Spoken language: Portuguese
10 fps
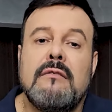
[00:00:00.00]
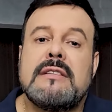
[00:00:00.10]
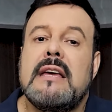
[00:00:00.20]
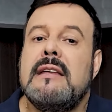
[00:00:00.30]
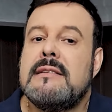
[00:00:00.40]

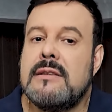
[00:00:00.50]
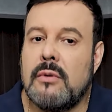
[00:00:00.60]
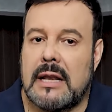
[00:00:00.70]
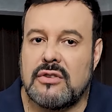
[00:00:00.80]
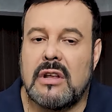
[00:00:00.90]
você inicia
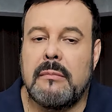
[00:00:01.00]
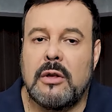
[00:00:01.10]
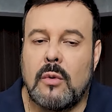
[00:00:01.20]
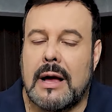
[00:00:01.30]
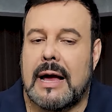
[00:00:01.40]
um
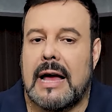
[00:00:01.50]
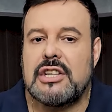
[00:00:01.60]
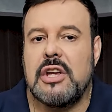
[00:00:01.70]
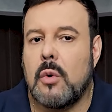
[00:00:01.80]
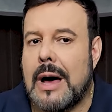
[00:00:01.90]
relacionamento com a
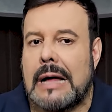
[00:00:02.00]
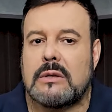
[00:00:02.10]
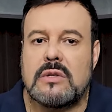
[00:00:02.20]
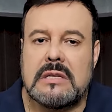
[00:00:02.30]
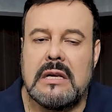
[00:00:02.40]
Caixa em
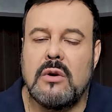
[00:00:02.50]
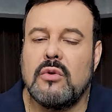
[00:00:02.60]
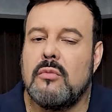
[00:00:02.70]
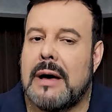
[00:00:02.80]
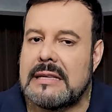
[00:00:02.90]
4,
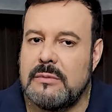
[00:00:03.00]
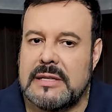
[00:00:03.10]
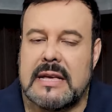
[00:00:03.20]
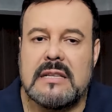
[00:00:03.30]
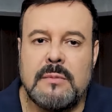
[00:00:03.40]
5, no máximo
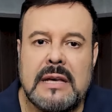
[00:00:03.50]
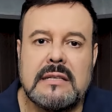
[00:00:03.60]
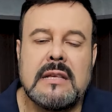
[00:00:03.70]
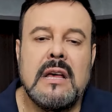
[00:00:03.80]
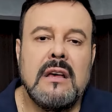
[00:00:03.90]
em 6
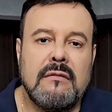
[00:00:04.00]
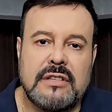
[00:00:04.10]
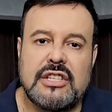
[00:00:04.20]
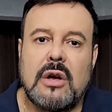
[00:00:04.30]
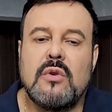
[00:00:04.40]
meses,
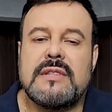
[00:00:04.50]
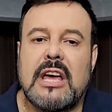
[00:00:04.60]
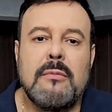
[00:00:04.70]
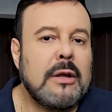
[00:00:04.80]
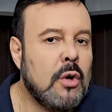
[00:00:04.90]
você já
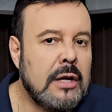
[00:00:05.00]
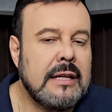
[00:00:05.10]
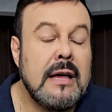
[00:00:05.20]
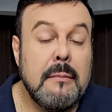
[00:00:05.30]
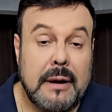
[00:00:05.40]
consegue uma
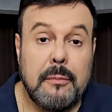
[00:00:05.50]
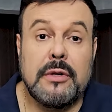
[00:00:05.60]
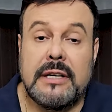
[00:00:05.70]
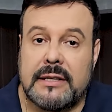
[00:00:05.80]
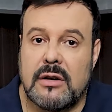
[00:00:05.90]
nota para
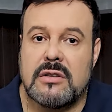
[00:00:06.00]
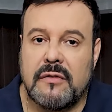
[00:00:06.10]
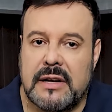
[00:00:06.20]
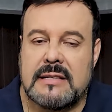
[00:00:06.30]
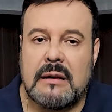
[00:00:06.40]
poder ter o
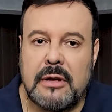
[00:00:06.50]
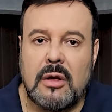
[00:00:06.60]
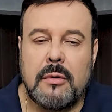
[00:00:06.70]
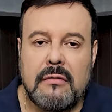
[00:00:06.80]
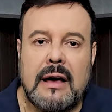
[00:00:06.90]
seu
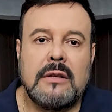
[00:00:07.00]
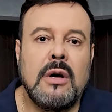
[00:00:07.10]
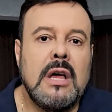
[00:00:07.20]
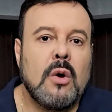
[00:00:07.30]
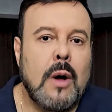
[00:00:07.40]
financiamento
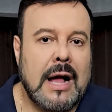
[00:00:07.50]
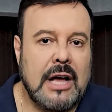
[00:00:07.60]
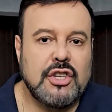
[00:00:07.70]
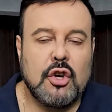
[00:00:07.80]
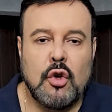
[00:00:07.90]
aprovado com a
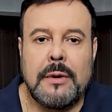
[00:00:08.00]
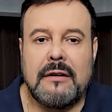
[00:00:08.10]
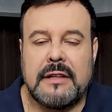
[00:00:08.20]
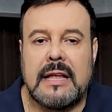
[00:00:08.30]
Caixa Econômica